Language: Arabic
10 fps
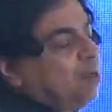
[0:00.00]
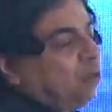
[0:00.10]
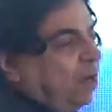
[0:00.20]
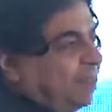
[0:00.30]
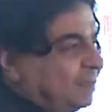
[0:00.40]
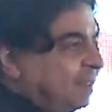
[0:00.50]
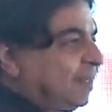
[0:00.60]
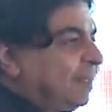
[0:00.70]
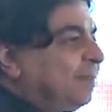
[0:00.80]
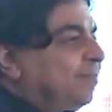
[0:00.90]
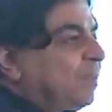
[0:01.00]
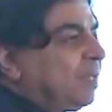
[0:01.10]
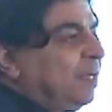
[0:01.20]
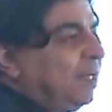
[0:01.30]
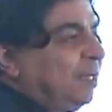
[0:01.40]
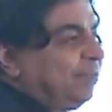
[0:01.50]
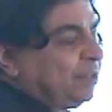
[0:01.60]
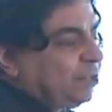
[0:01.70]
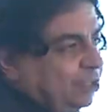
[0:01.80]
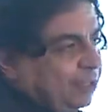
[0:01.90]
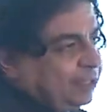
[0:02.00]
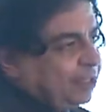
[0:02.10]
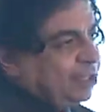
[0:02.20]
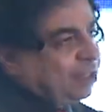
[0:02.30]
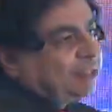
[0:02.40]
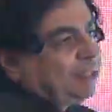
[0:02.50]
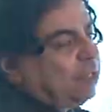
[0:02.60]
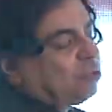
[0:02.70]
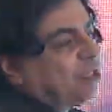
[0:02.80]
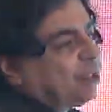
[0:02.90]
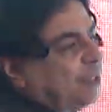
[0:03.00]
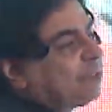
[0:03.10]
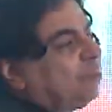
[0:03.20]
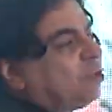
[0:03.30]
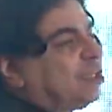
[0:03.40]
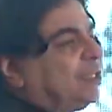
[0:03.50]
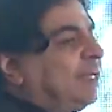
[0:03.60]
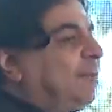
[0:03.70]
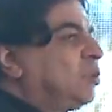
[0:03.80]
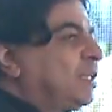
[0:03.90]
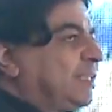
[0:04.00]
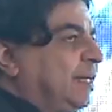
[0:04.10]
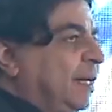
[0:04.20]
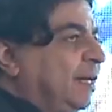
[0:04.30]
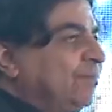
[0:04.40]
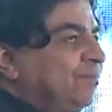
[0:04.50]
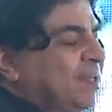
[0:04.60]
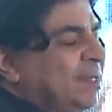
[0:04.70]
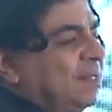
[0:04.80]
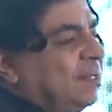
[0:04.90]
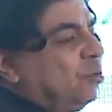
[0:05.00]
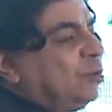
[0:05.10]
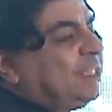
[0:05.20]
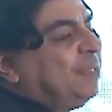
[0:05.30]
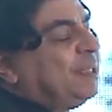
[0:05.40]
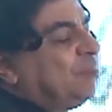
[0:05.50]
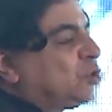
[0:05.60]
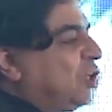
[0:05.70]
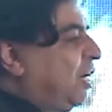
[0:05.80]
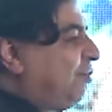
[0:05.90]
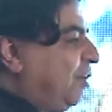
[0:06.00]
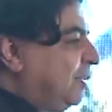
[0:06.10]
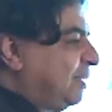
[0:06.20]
وخاصة الفنتريكولا تاكيكارديا أو الضربات البطانية المتسارعة ودي من مضاعفات